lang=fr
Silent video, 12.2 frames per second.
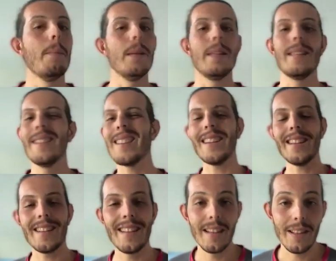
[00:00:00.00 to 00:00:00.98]
mais
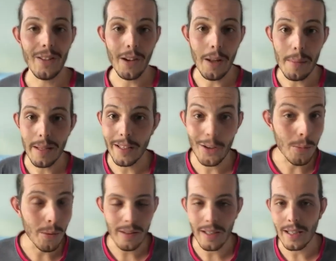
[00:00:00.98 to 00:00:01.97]
5 dans la barre des
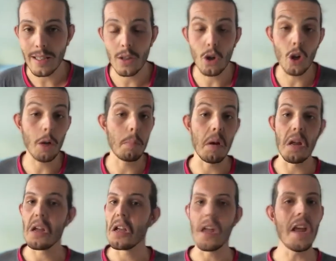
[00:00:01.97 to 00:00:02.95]
commentaires si en
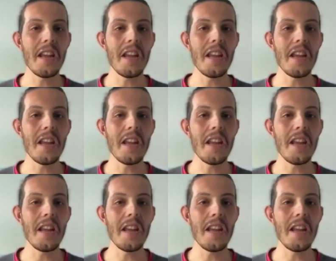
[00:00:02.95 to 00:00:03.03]
replay.